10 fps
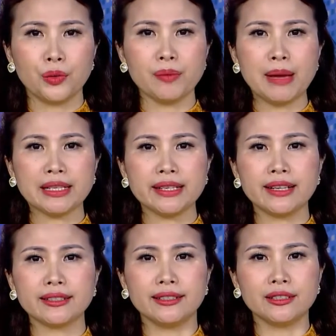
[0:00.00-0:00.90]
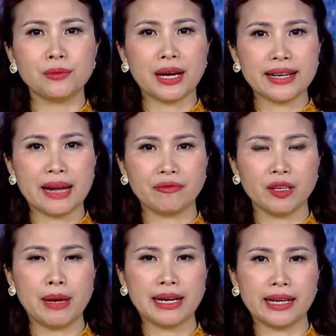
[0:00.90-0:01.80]
Ủy ban Nhân dân tỉnh Quảng Nam
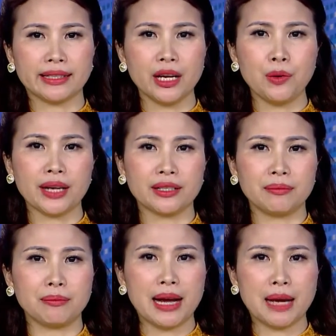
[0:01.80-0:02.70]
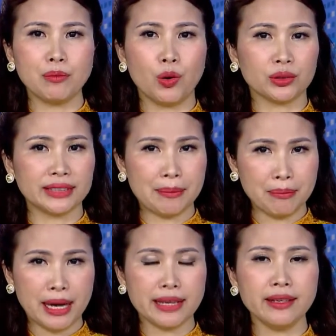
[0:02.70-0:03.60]
vừa ban hành kế hoạch ba một
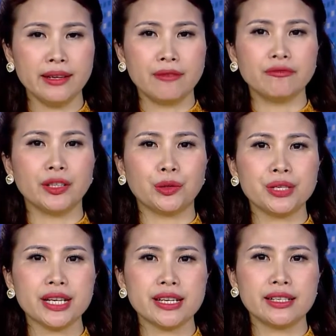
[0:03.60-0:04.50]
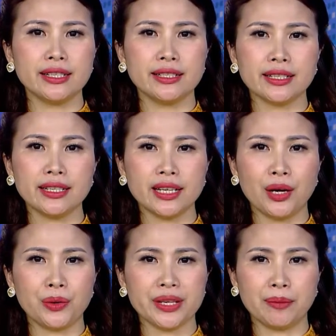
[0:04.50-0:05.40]
tám bảy về tổ chức chương trình kích
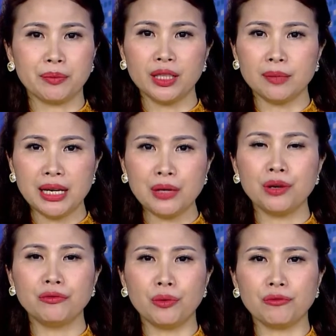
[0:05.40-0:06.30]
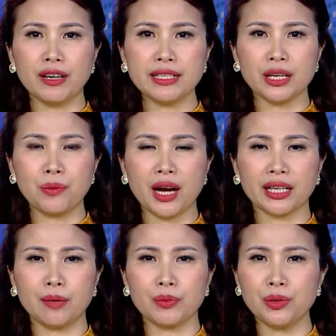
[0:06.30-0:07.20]
cầu nhằm từng bước khôi phục phát triển
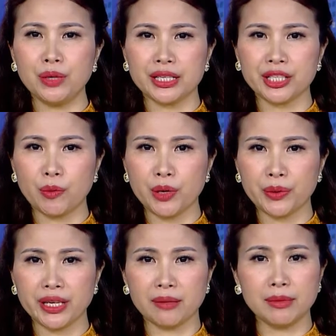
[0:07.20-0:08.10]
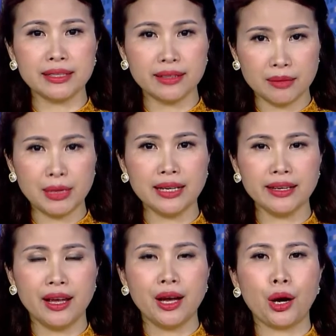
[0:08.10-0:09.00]
hoạt động du lịch trong điều kiện bình thường
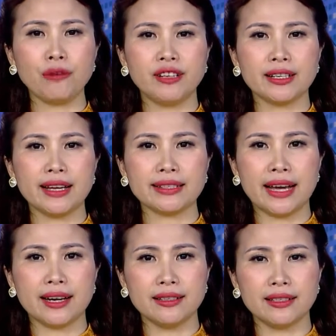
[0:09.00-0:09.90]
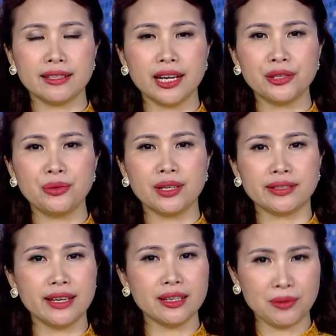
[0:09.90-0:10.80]
mới, góp phần gia tăng lượng khách du
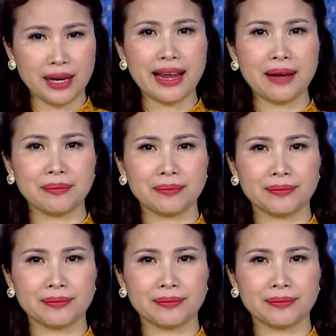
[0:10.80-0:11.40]
lịch đến Quảng Nam.